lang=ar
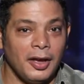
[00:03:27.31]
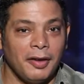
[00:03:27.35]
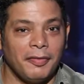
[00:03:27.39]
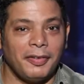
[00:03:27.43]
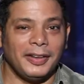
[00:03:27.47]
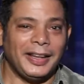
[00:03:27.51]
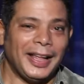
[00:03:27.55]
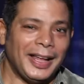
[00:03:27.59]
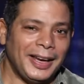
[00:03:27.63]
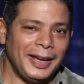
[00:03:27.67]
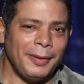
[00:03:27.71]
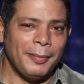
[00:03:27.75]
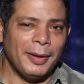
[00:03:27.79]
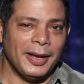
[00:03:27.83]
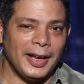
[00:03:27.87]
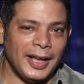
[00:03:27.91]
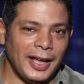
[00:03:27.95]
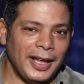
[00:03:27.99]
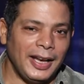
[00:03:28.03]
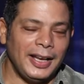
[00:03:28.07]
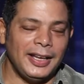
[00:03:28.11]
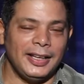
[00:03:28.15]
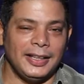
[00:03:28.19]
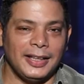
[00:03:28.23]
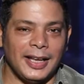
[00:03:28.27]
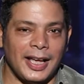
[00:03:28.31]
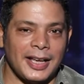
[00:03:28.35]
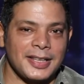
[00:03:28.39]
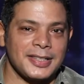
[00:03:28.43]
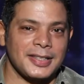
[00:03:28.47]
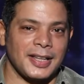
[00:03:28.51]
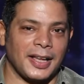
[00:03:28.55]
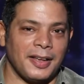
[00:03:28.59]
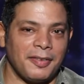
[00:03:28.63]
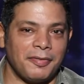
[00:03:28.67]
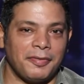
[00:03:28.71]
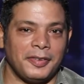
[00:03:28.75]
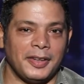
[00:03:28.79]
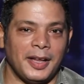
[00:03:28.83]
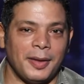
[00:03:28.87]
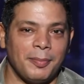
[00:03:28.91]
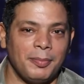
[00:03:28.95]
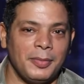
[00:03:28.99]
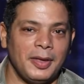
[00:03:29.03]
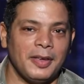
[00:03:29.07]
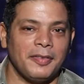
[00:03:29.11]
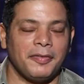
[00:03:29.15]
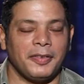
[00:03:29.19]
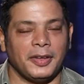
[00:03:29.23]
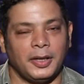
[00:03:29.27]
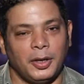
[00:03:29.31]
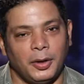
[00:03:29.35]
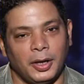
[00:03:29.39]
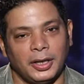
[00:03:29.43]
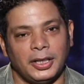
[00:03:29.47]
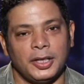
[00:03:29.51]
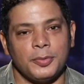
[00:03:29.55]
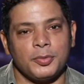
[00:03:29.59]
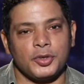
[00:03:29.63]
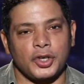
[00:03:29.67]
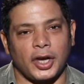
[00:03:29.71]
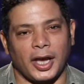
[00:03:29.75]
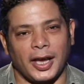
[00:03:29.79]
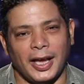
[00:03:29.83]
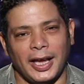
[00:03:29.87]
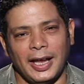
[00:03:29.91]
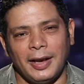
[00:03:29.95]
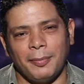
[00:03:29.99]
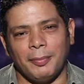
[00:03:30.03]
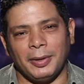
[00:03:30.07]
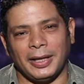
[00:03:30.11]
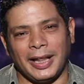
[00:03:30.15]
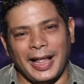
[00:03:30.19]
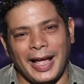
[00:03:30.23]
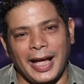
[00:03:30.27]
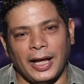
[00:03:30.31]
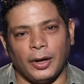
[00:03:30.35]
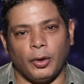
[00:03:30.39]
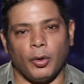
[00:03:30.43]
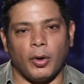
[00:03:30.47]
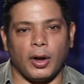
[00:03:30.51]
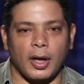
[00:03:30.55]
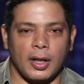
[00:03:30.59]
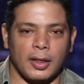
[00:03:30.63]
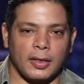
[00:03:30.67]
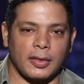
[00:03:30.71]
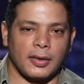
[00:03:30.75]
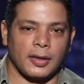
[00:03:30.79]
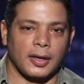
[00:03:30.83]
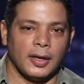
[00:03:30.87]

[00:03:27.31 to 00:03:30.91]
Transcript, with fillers: فتقريبا قال استخف دمي فدلوقتي شغال بتاع نكت